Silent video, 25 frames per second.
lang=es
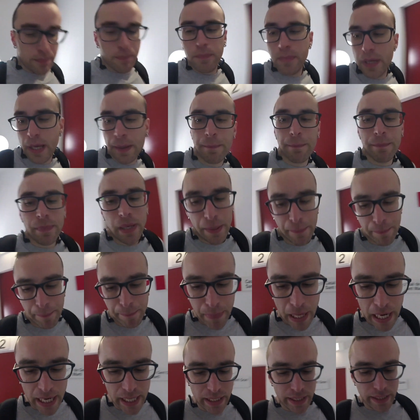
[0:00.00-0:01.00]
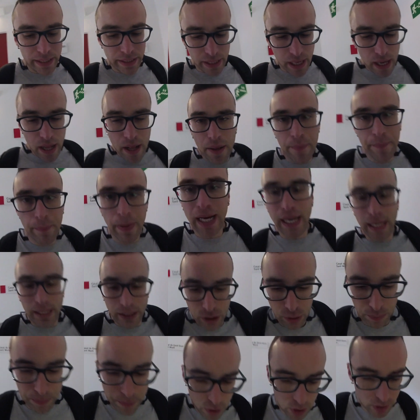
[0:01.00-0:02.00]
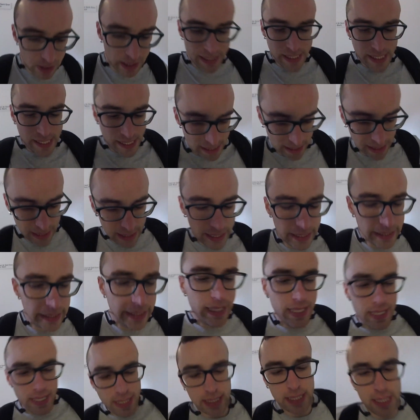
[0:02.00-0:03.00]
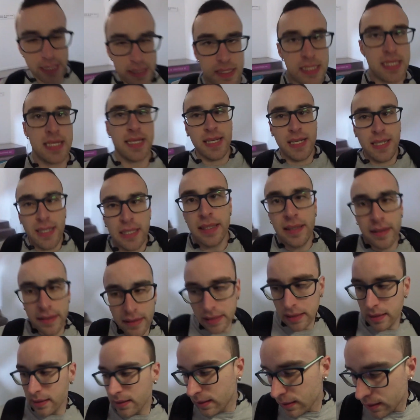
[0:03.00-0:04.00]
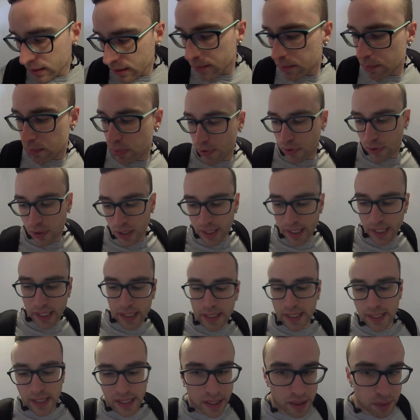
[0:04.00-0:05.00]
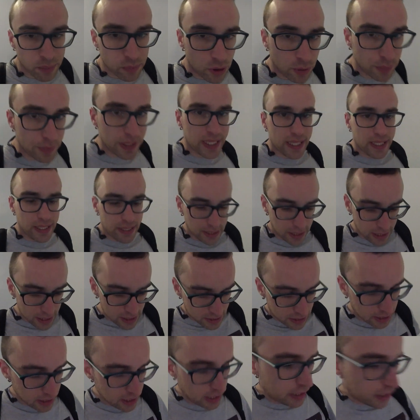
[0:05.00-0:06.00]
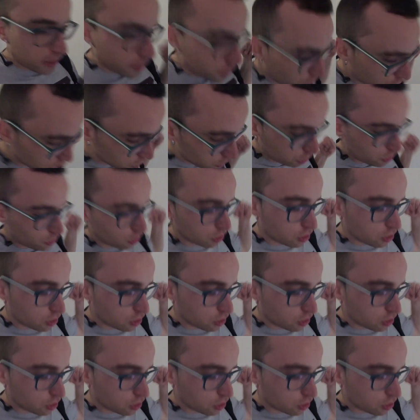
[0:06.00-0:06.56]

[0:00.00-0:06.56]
Bien, bien, bien. Bajando por las escaleras porque hay que mover el esqueleto.